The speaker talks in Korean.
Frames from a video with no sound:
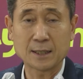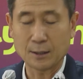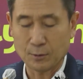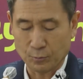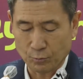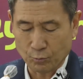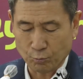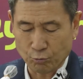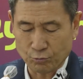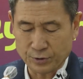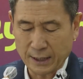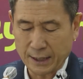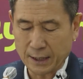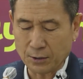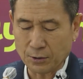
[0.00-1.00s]
이게
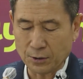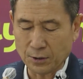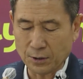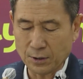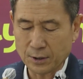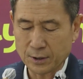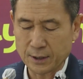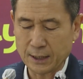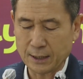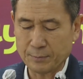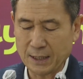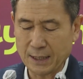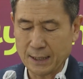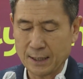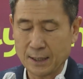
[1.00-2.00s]
군산이고, 그
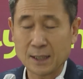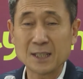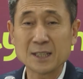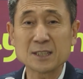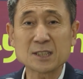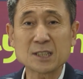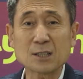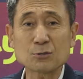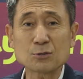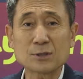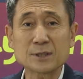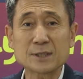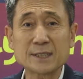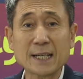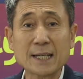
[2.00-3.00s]
다음에
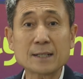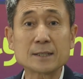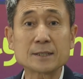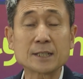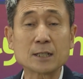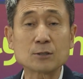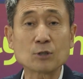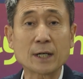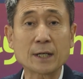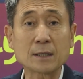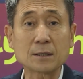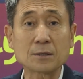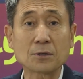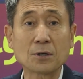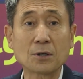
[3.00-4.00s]
청주는 쇠를 제조하는
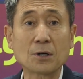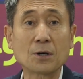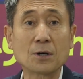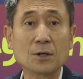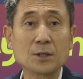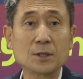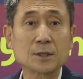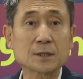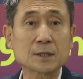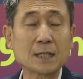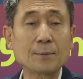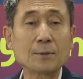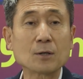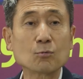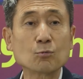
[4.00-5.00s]
거고, 그
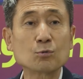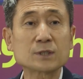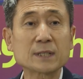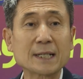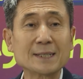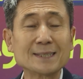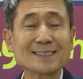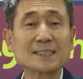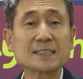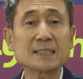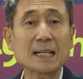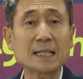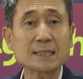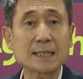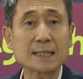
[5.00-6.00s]
다음에 울산은
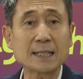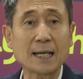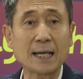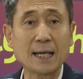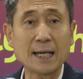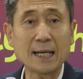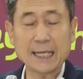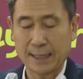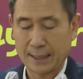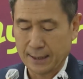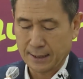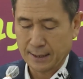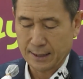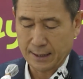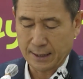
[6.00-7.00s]
차세대
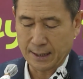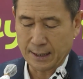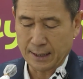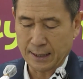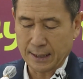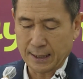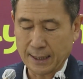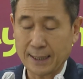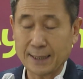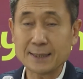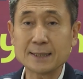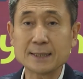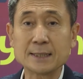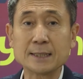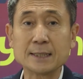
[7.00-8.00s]

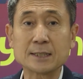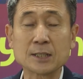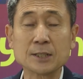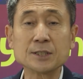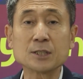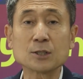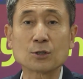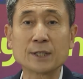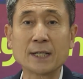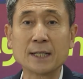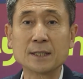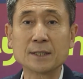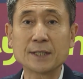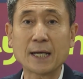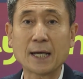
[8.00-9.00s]
이 전지로 되어
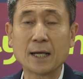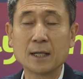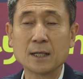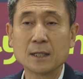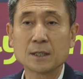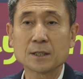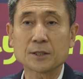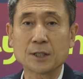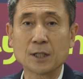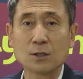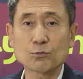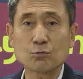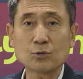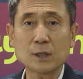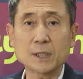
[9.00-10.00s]
있는데
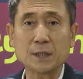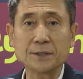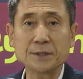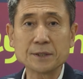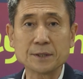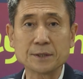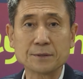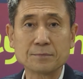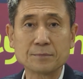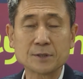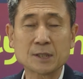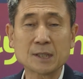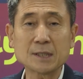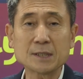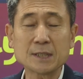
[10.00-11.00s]
결국은
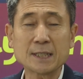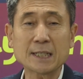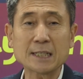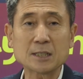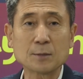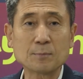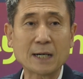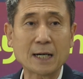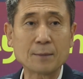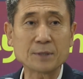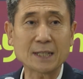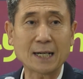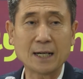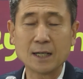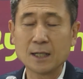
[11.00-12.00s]
저는 이렇게
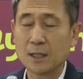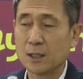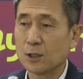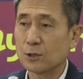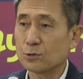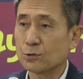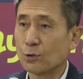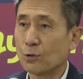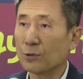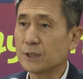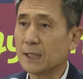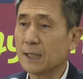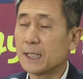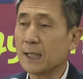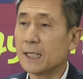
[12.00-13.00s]
전망합니다.
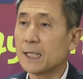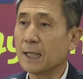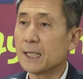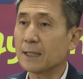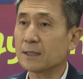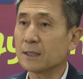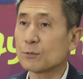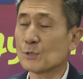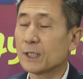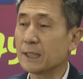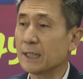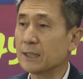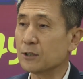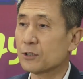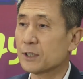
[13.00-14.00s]
소재
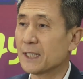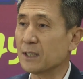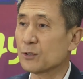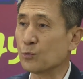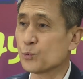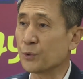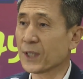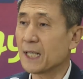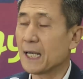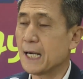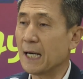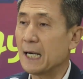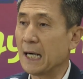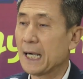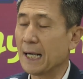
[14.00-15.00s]
특화단지로 된
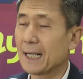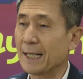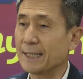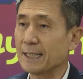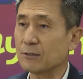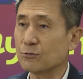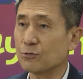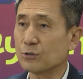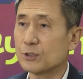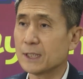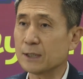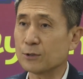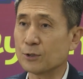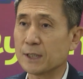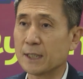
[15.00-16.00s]
우리가 가장
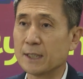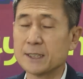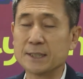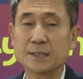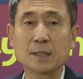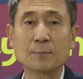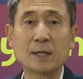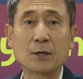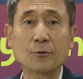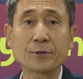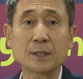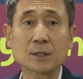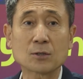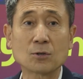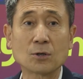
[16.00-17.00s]
중요한 소재를 점하고
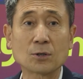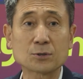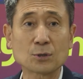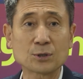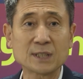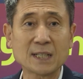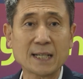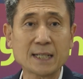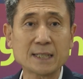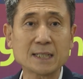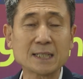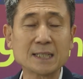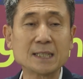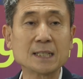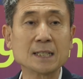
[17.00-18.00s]
있고 또
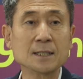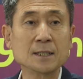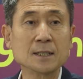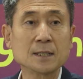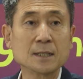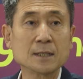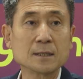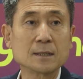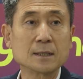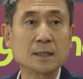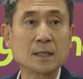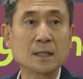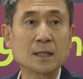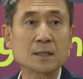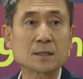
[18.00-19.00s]
세계적인
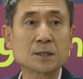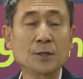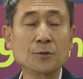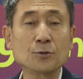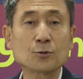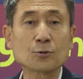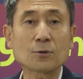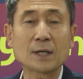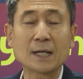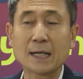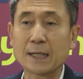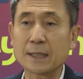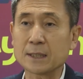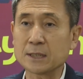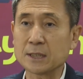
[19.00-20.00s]
선두로
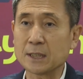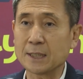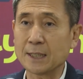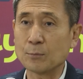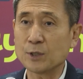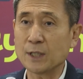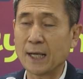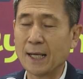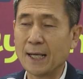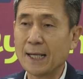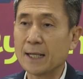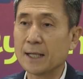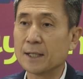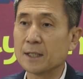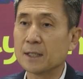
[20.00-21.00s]
나갈 것이기
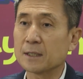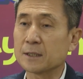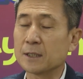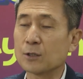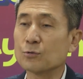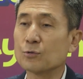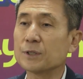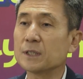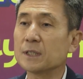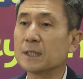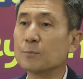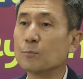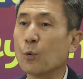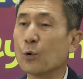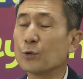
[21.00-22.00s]
때문에 결국은 이
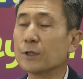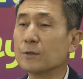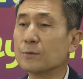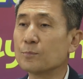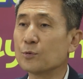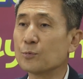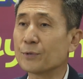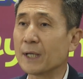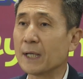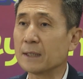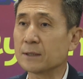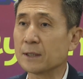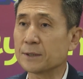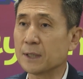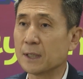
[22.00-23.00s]
모든 부분에
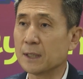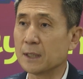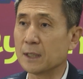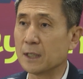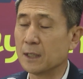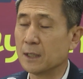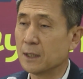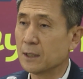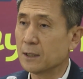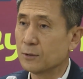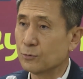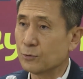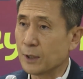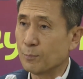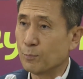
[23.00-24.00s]
있어서
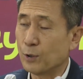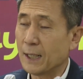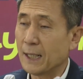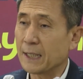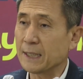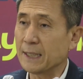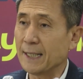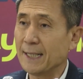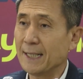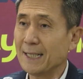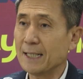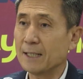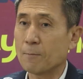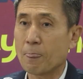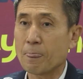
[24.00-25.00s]
우리
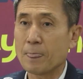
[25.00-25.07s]
포항이